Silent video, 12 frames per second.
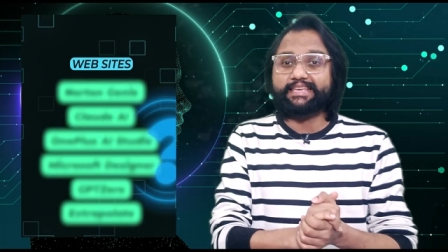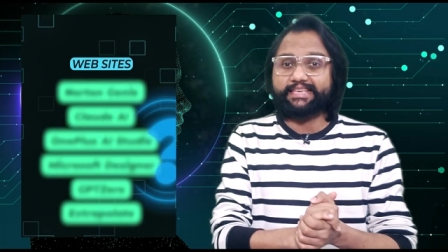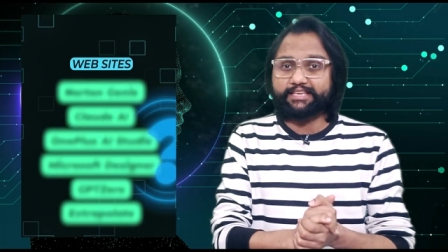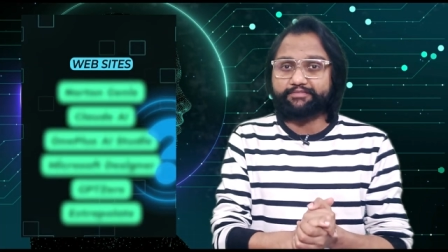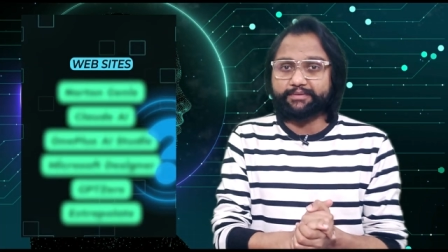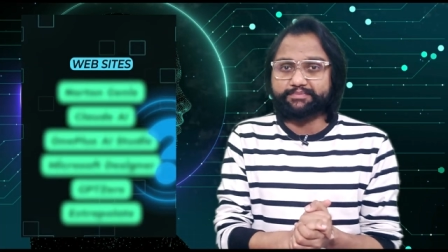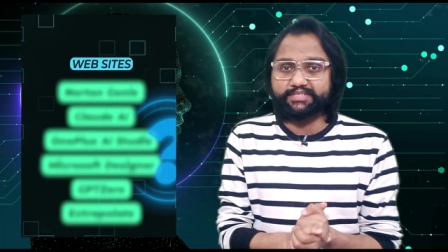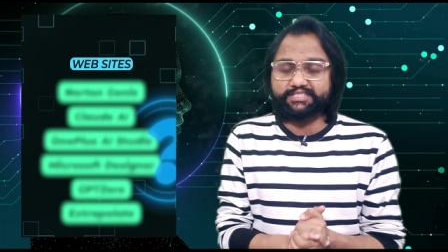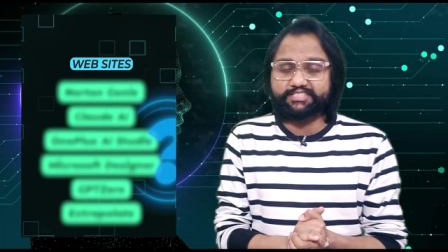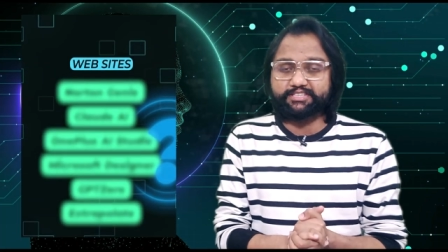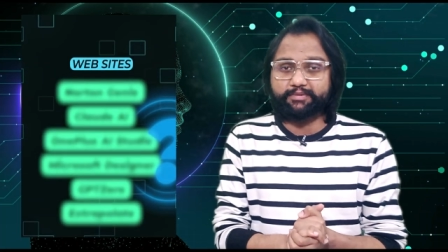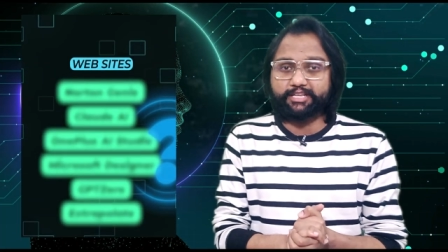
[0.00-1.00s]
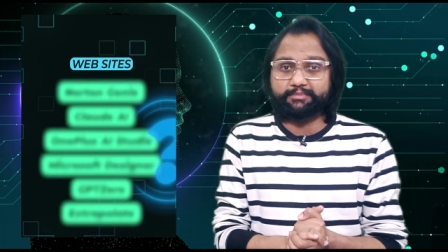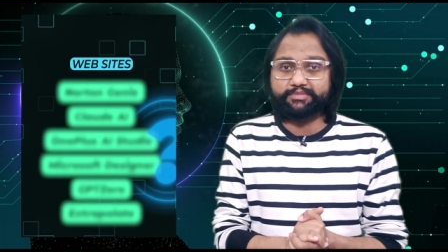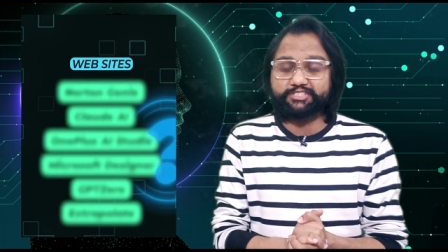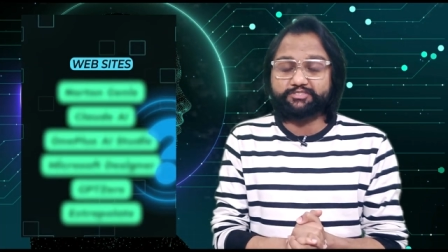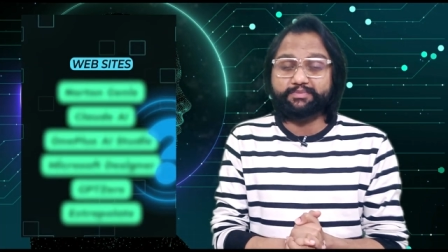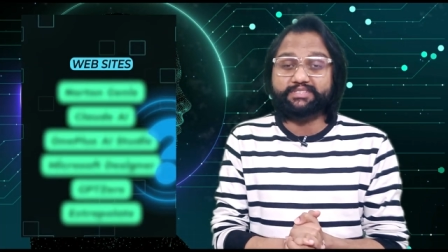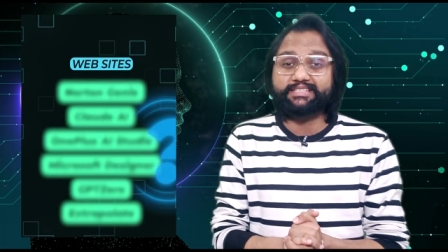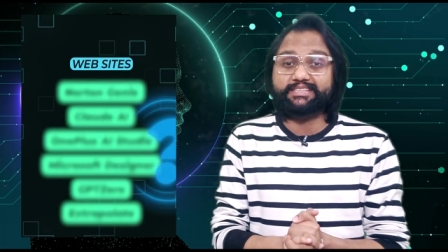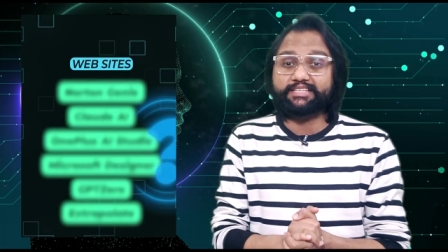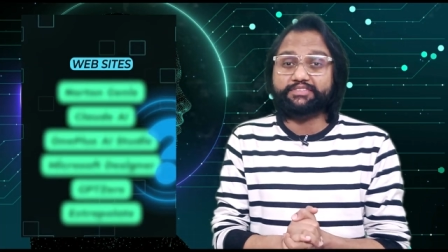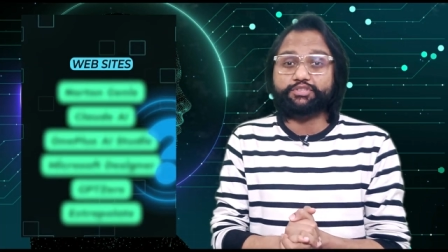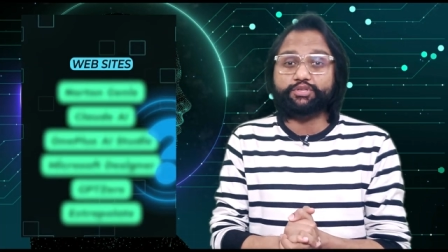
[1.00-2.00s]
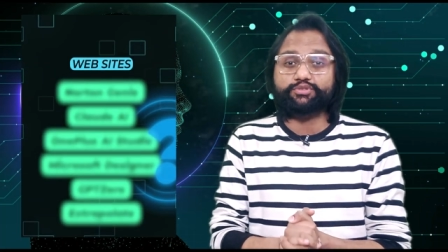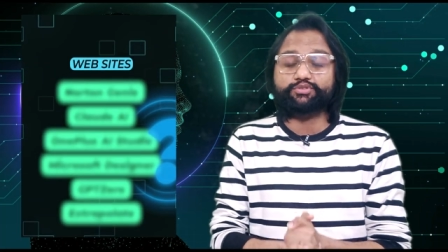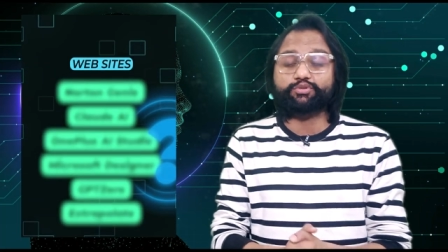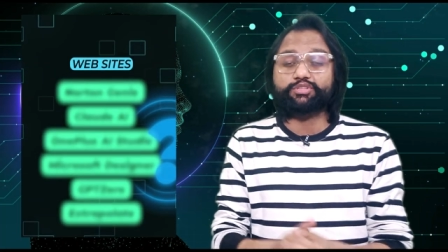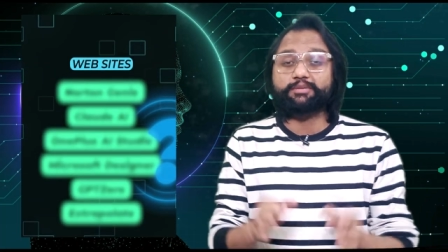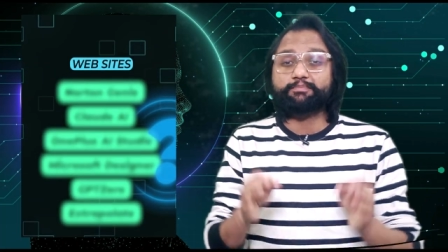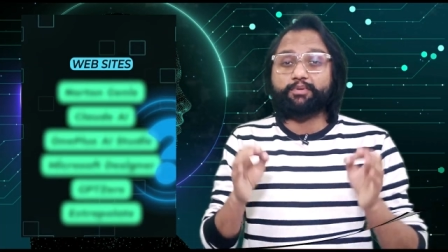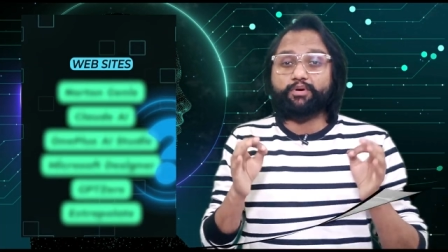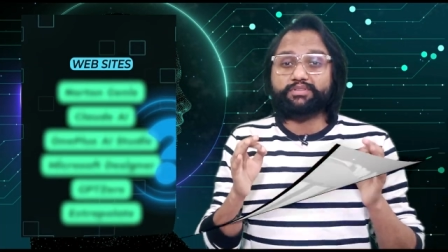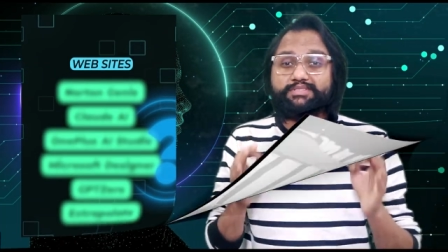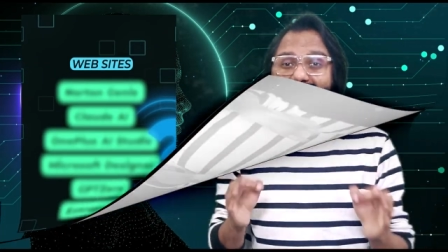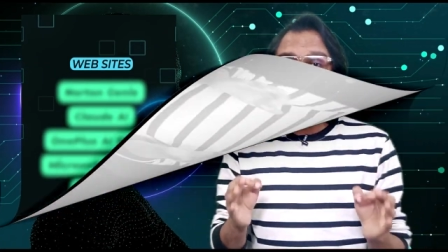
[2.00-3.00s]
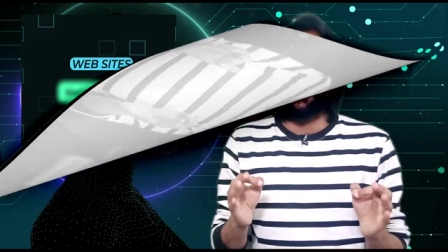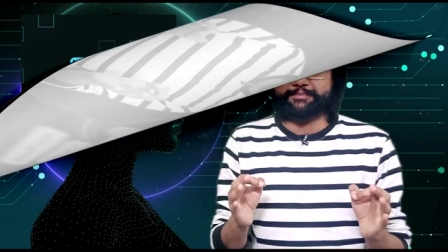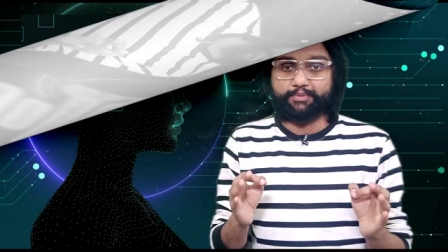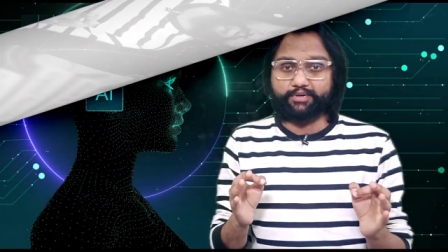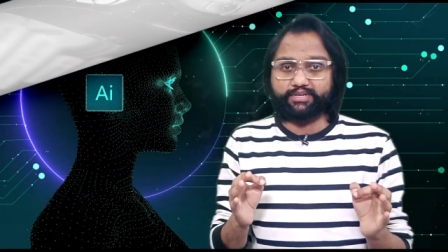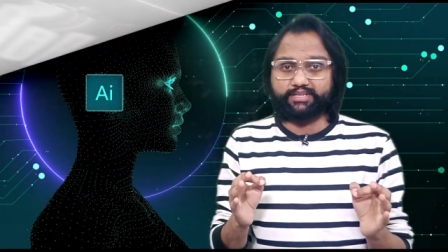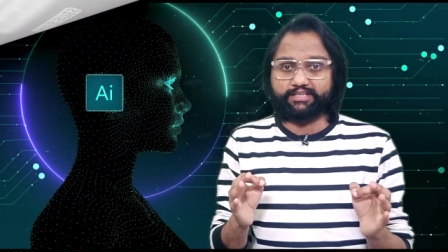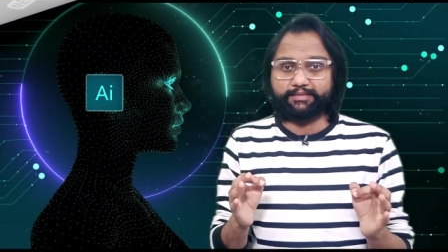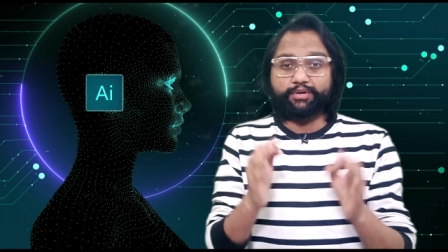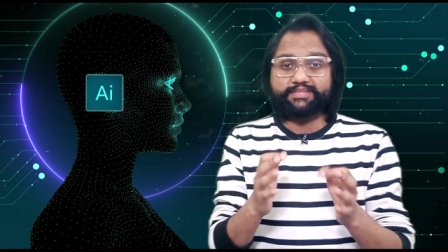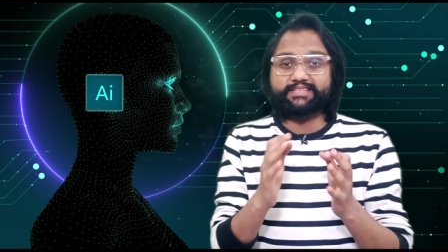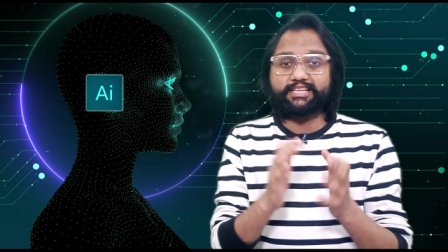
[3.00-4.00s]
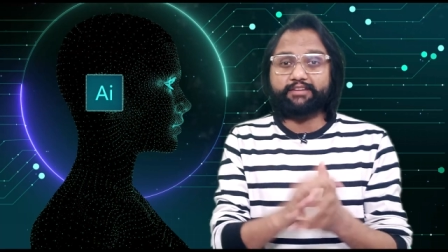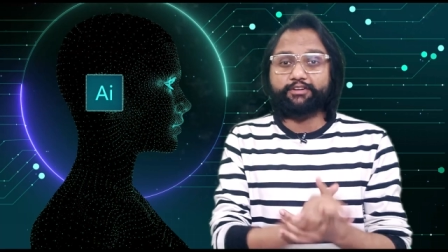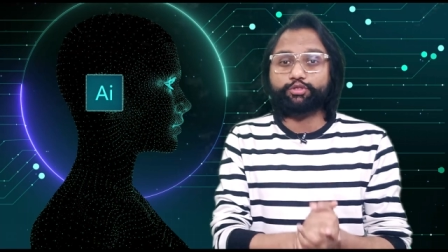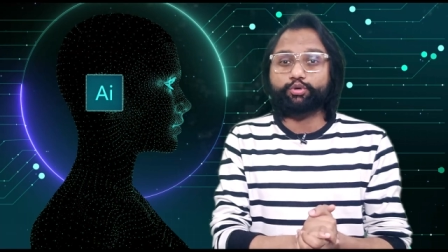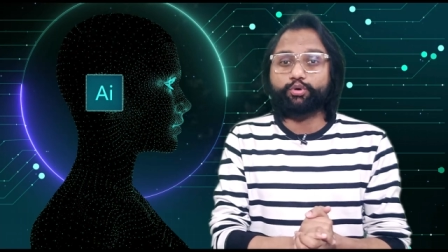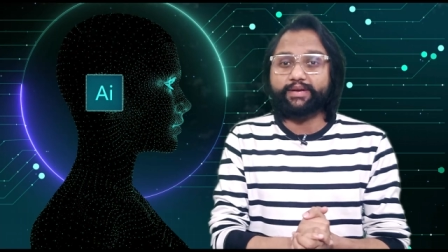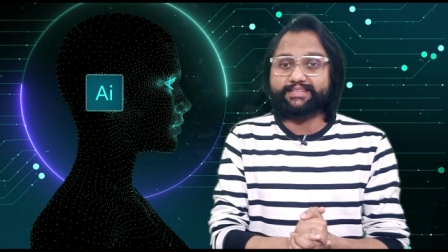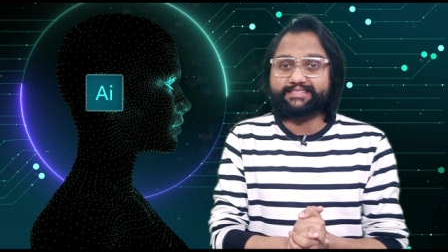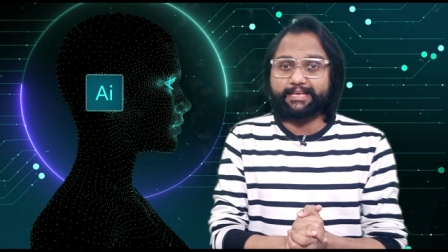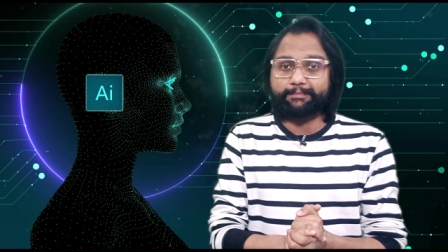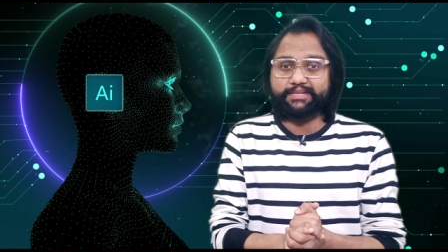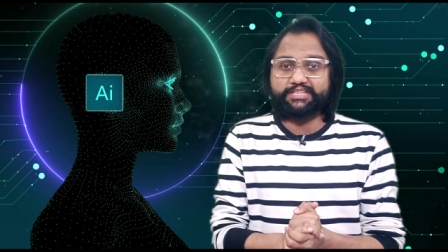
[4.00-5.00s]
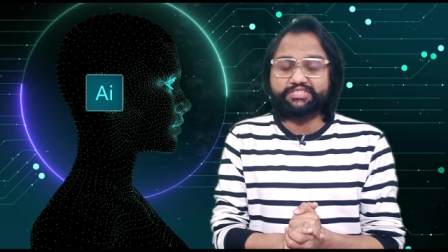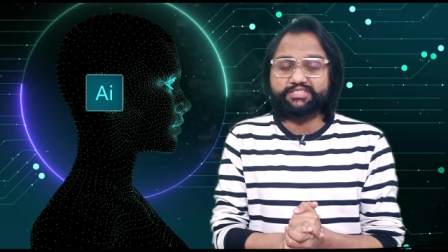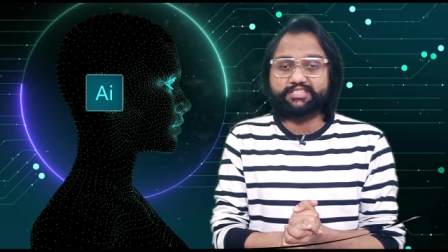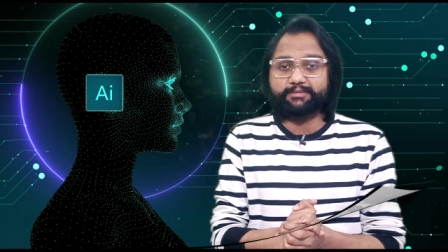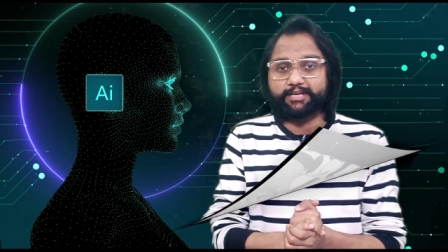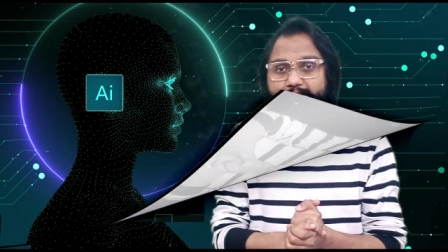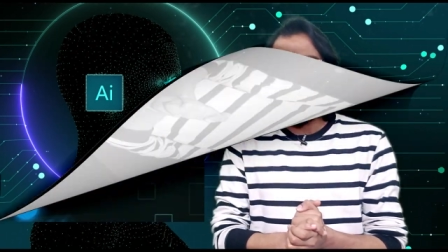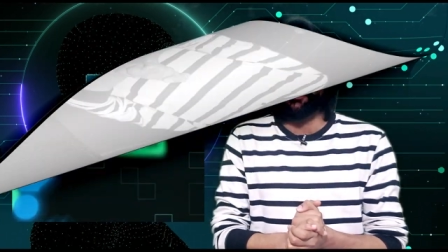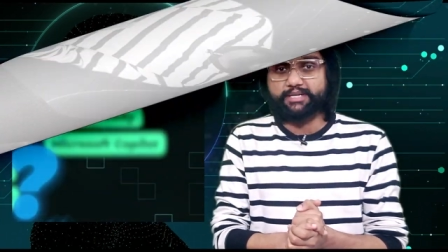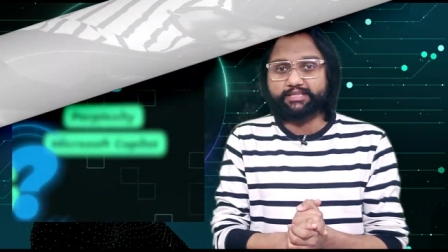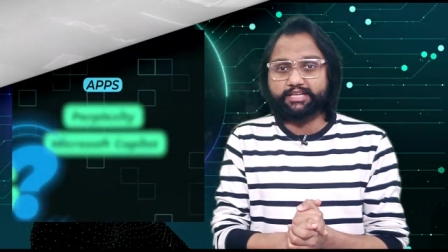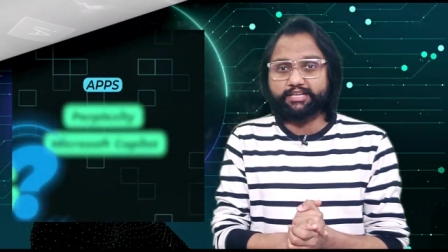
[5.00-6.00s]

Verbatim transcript: ए वेबसाइट्स के बारे में जिसमें से तीसरी और चौथी बहुत ही ज़्यादा इंपॉर्टेंट है और इसके अलावा दो ऐसे एप्लीकेशन के बारे में बात